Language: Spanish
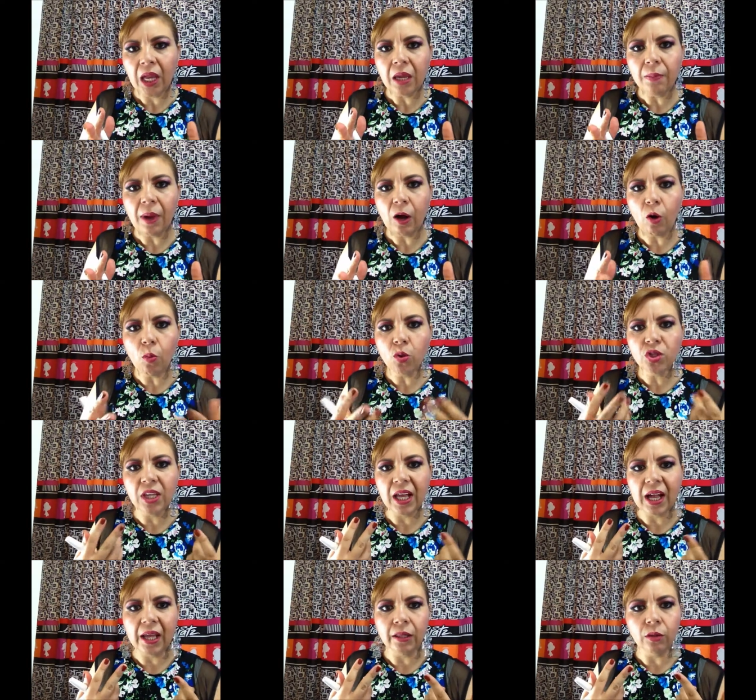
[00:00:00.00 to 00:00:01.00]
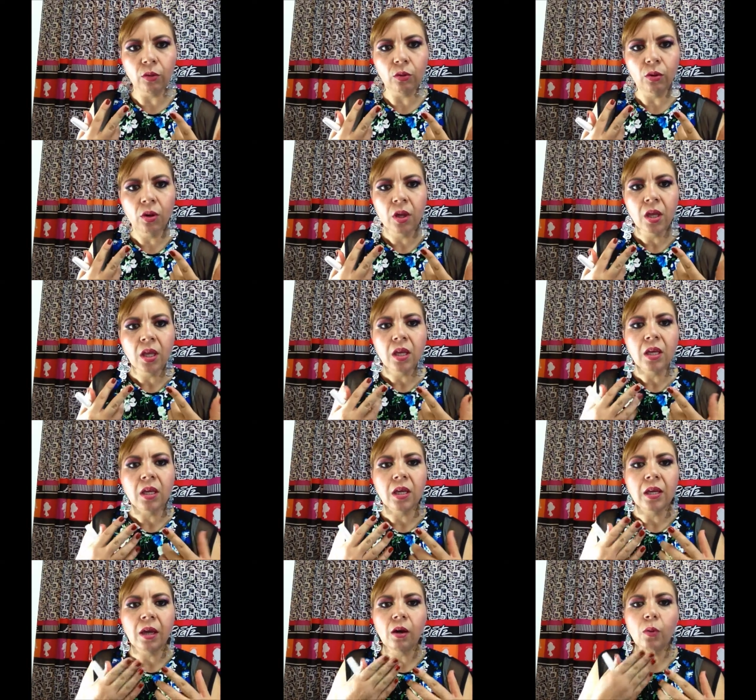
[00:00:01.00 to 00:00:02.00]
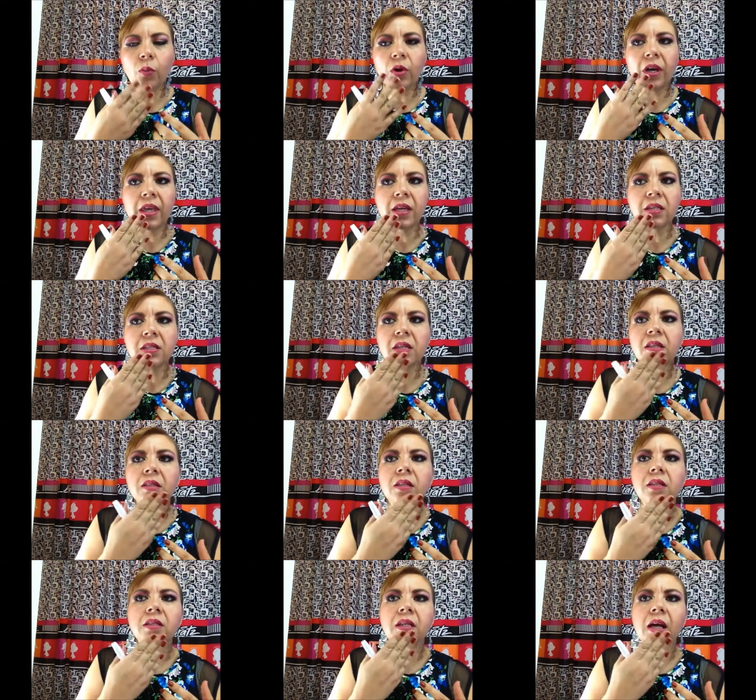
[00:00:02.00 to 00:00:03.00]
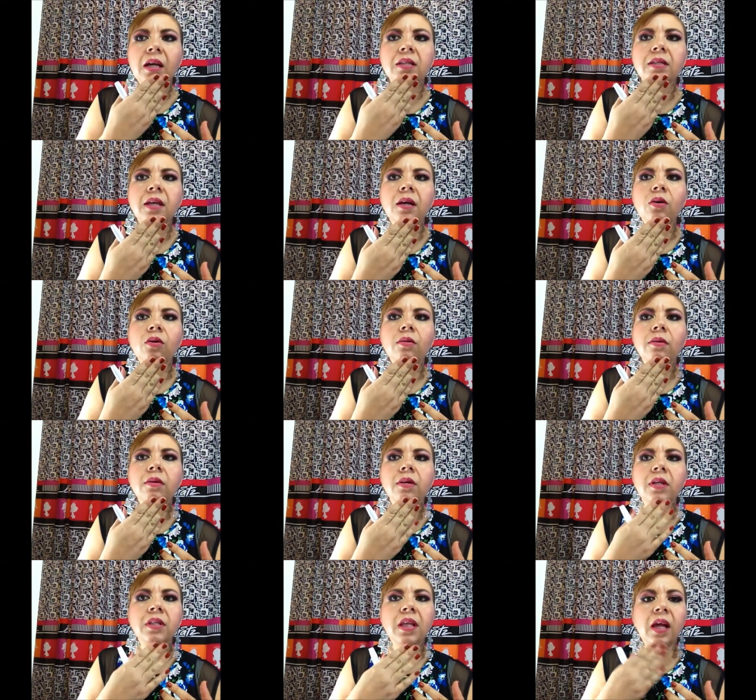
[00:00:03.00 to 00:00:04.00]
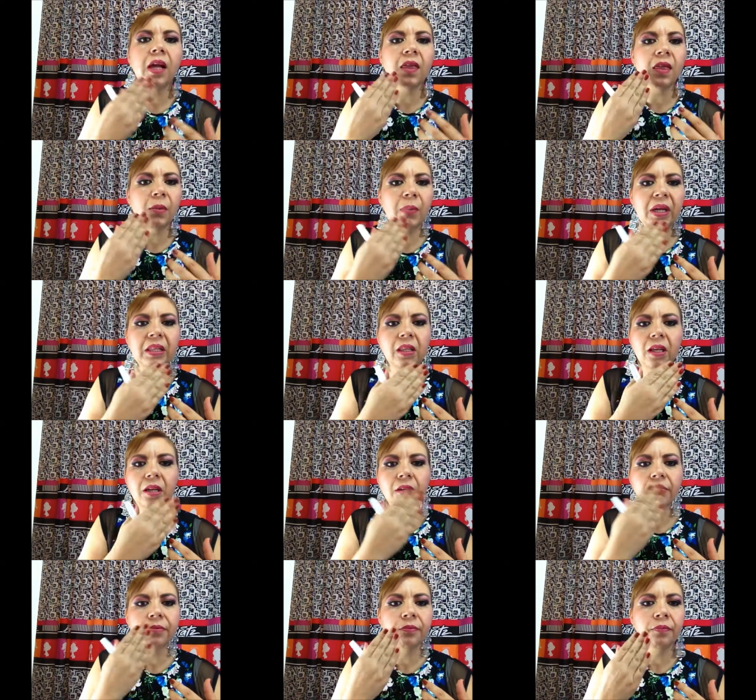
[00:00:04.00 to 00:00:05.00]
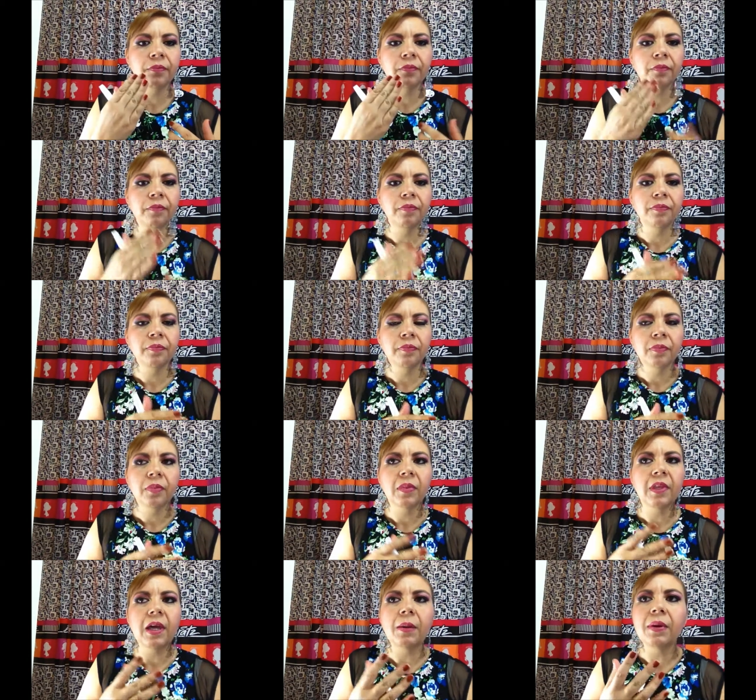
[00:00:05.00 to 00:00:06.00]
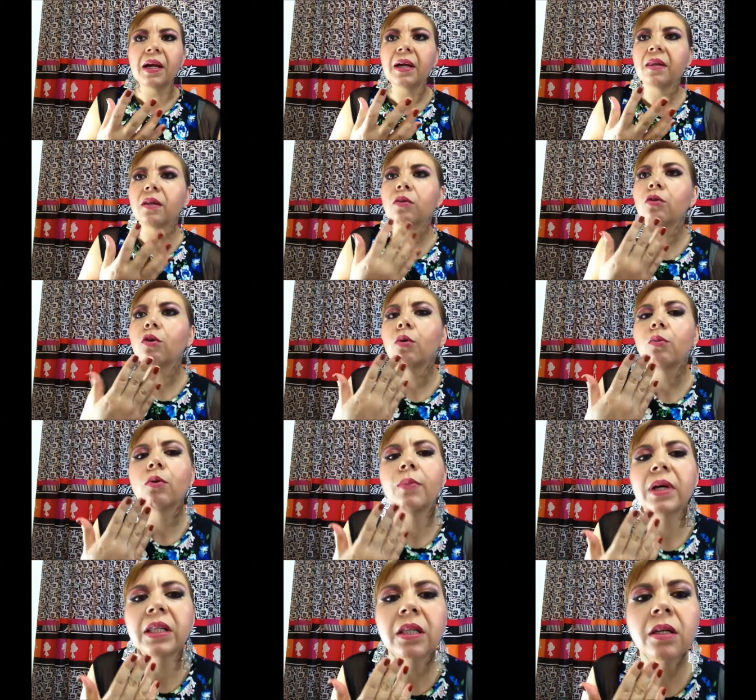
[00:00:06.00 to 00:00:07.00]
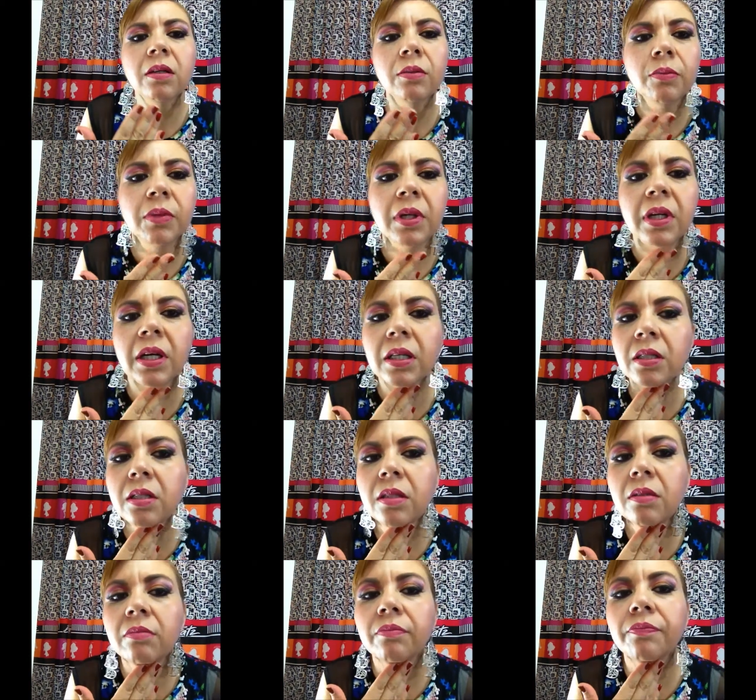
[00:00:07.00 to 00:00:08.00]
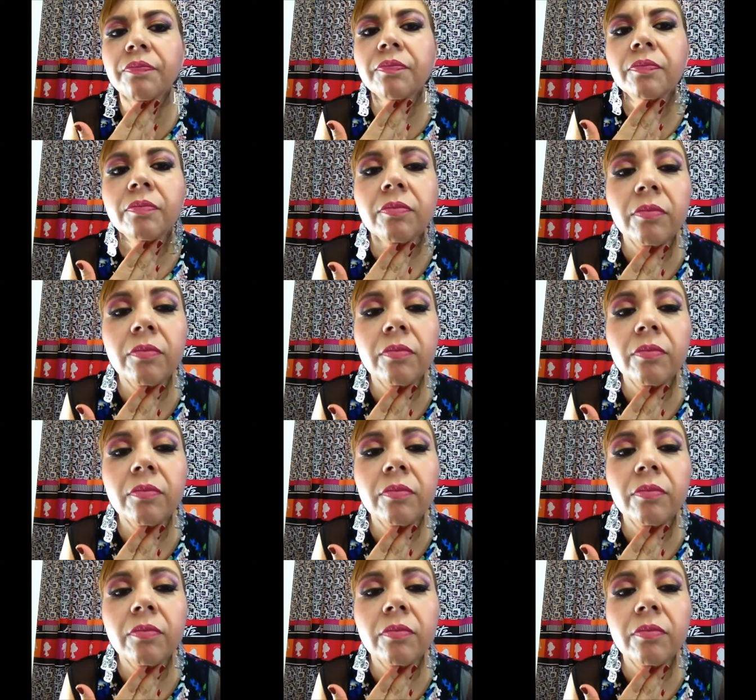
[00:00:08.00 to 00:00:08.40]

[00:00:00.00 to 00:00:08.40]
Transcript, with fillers: y va como secando. Y ya como que ya sientes ya seco y te queda mate. Ya va quedando como mate, miren así.